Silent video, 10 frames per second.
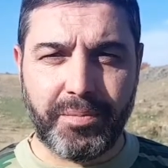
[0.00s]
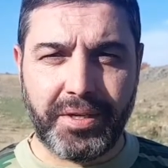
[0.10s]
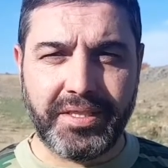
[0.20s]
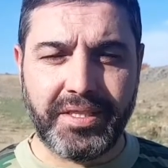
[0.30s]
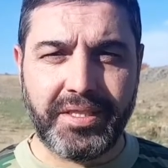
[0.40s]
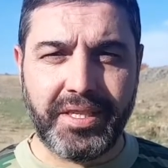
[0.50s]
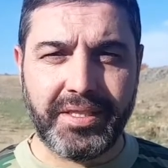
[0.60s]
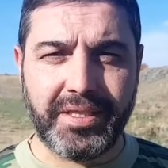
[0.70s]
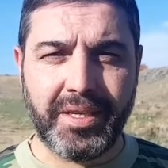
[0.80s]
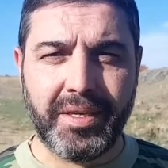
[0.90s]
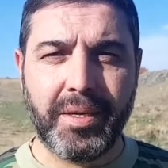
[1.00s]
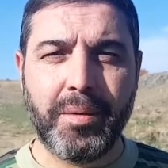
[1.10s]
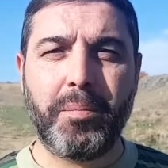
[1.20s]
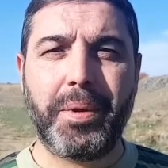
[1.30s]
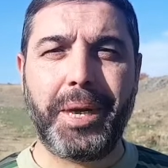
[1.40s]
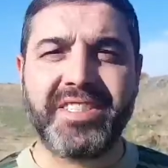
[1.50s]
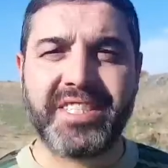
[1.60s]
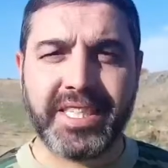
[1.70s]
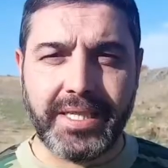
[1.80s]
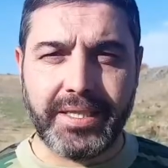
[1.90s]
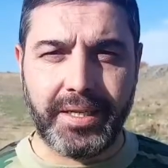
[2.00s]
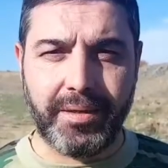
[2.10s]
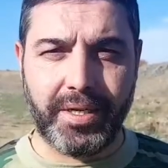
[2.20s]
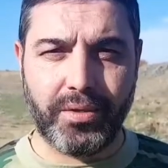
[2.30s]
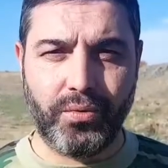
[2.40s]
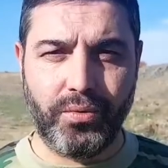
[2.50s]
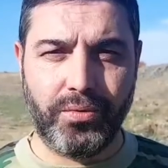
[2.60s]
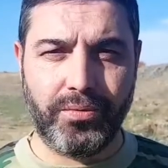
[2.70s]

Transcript: президента прямо в центре Баку.